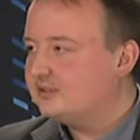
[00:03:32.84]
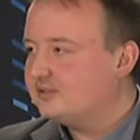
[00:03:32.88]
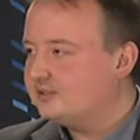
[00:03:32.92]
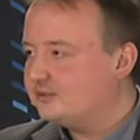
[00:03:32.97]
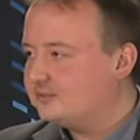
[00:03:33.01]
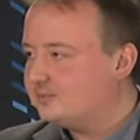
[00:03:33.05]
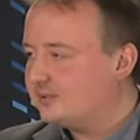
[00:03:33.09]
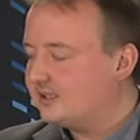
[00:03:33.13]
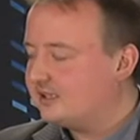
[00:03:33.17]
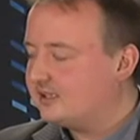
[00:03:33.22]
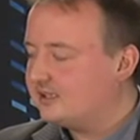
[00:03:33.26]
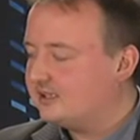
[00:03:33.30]
i
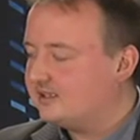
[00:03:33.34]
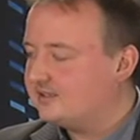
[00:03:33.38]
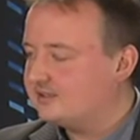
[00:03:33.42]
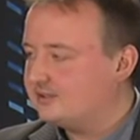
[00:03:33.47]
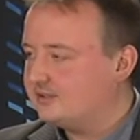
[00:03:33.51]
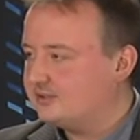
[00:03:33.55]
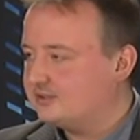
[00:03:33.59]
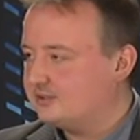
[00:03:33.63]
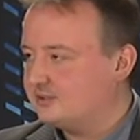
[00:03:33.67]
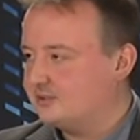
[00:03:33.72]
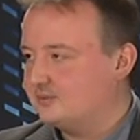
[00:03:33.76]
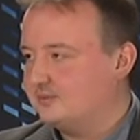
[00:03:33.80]
grupa Hej z
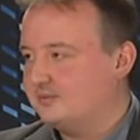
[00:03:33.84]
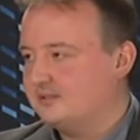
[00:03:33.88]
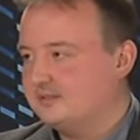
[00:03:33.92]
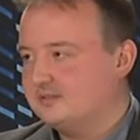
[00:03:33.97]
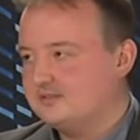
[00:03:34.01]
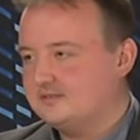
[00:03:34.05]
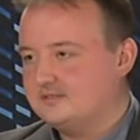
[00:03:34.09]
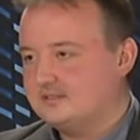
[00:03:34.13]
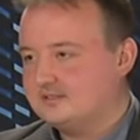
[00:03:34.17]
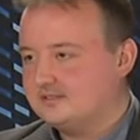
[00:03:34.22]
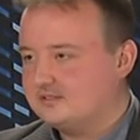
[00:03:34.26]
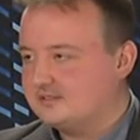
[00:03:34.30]
gośćmi,
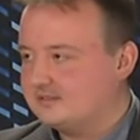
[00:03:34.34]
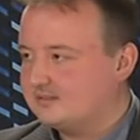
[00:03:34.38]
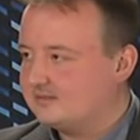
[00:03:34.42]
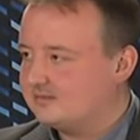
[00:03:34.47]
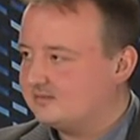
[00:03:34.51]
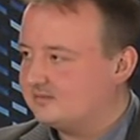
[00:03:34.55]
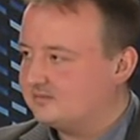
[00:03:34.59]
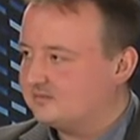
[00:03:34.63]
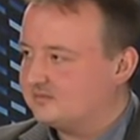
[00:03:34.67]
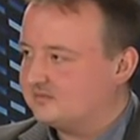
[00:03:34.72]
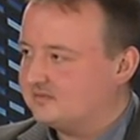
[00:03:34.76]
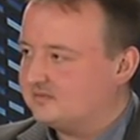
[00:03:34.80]
no więc
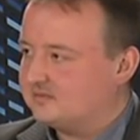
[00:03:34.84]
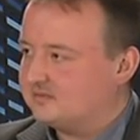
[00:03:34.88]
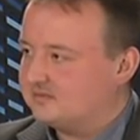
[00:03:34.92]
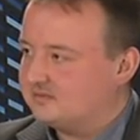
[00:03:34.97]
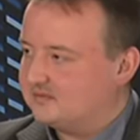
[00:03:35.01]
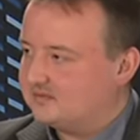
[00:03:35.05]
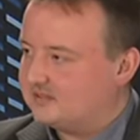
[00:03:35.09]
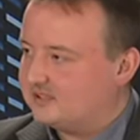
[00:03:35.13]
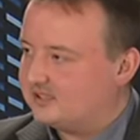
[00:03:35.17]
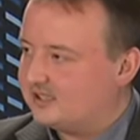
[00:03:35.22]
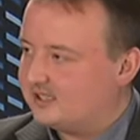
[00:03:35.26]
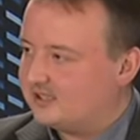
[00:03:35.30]

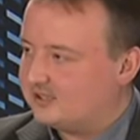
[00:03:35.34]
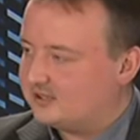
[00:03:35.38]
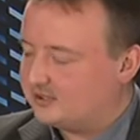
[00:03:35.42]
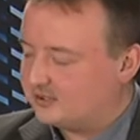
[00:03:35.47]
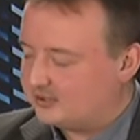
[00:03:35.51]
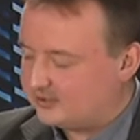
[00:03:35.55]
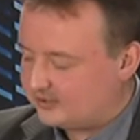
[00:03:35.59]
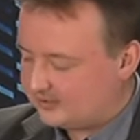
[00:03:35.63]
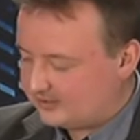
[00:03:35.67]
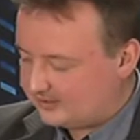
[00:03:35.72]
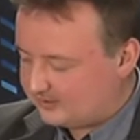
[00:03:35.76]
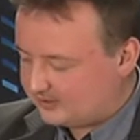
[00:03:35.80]
wydaje
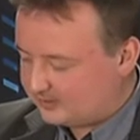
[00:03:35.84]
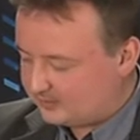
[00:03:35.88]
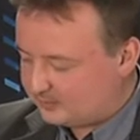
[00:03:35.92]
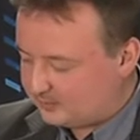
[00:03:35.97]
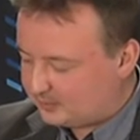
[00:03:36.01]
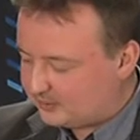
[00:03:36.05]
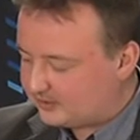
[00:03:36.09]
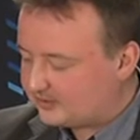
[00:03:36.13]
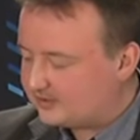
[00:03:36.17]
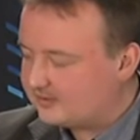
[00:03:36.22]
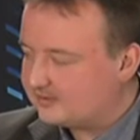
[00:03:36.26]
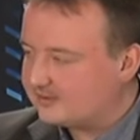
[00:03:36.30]
się, że, że
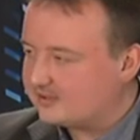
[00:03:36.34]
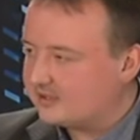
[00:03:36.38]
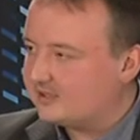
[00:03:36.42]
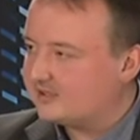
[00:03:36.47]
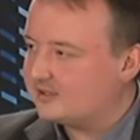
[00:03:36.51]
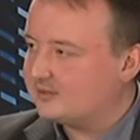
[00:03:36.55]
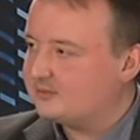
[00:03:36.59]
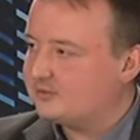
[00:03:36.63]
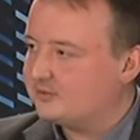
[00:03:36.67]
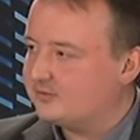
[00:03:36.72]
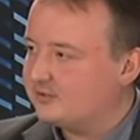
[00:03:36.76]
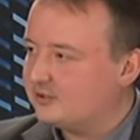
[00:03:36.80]
pod tym
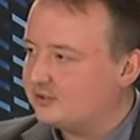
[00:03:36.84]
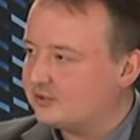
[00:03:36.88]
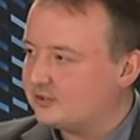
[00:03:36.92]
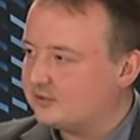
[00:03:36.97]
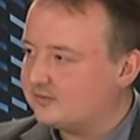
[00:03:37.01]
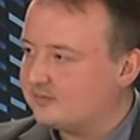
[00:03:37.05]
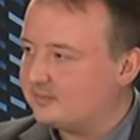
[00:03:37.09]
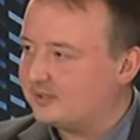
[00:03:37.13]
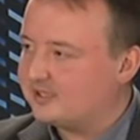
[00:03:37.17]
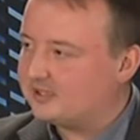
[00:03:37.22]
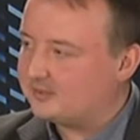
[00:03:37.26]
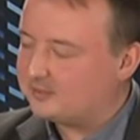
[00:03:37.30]
względem również
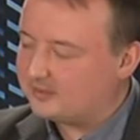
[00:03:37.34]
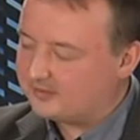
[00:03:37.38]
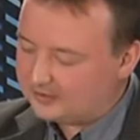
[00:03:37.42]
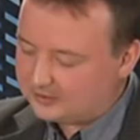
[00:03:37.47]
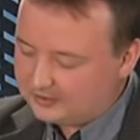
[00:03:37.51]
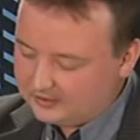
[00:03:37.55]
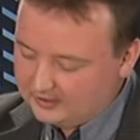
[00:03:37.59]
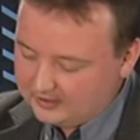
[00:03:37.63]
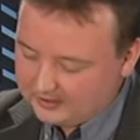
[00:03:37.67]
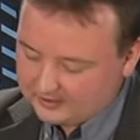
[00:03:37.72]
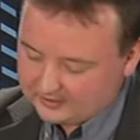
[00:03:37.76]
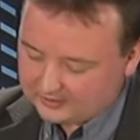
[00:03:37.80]
pan na pewno
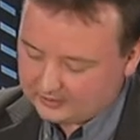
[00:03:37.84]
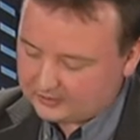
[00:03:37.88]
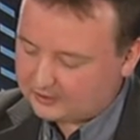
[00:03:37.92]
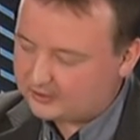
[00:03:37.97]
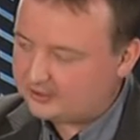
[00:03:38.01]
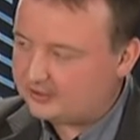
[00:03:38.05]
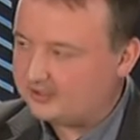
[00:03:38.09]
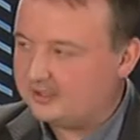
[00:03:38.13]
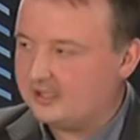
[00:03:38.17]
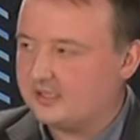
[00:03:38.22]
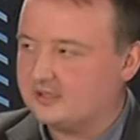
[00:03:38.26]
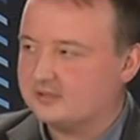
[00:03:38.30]
nie
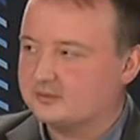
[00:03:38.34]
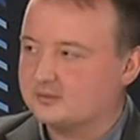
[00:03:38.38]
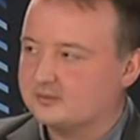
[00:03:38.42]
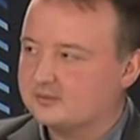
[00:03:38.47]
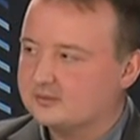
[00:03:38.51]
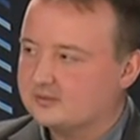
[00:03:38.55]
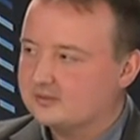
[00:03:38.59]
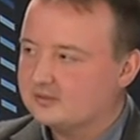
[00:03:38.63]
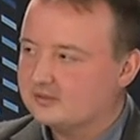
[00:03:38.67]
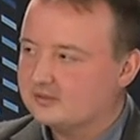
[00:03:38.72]
schodzi na dół.